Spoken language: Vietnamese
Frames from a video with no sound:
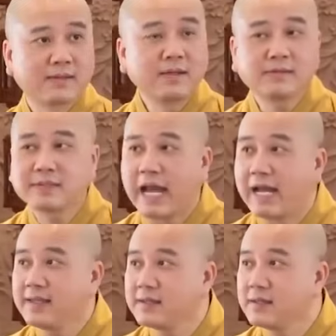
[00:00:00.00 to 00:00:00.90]
tất
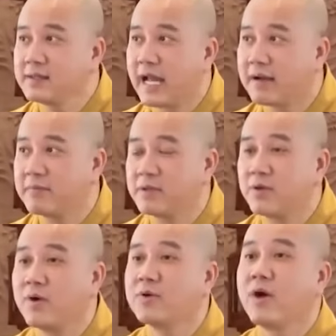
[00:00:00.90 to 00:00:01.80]
cả những thức ăn mình
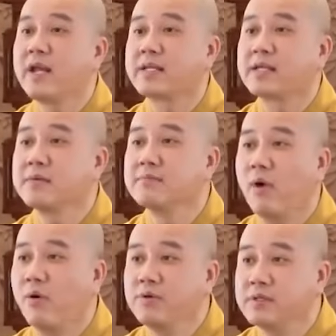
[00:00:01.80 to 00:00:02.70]
vô nó là chất
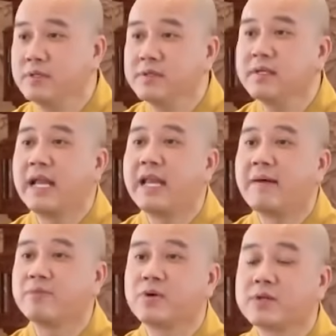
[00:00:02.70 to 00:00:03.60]
bổ dưỡng để
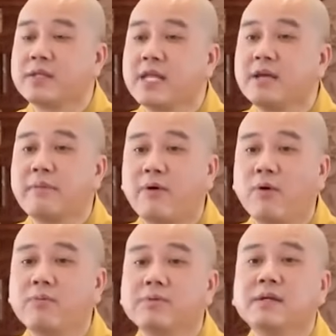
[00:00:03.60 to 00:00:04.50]
làm cho cái tế bào
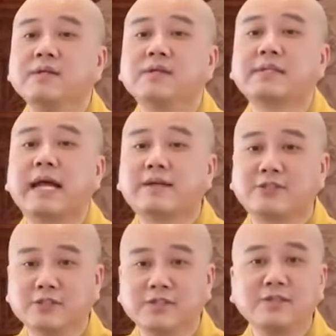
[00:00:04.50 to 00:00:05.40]
ung thư nó tăng
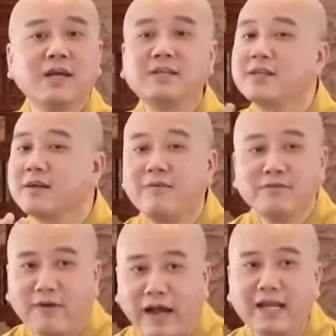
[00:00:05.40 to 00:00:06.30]
trưởng chứ
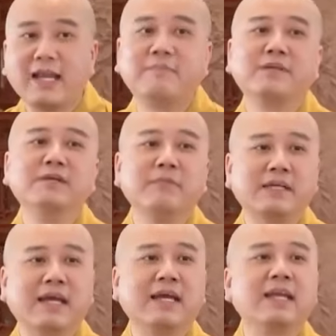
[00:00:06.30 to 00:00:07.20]
không phải làm như
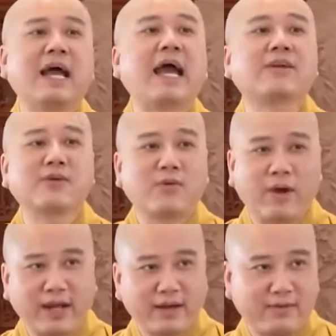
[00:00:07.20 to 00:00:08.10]
mình nghĩ là ăn cho
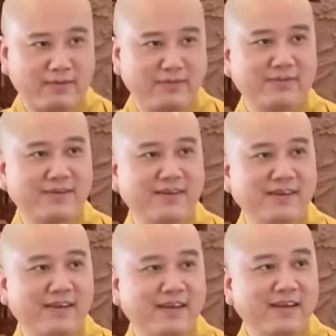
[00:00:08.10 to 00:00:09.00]
khỏe đâu
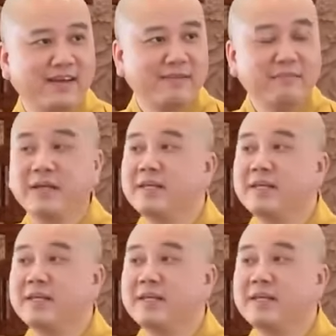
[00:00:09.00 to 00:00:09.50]
bởi